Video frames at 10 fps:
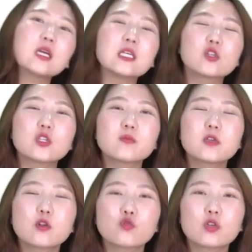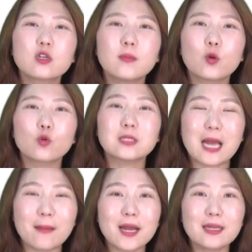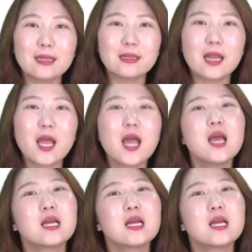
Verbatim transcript: 2017년 수익금액으로 잡아야 되는데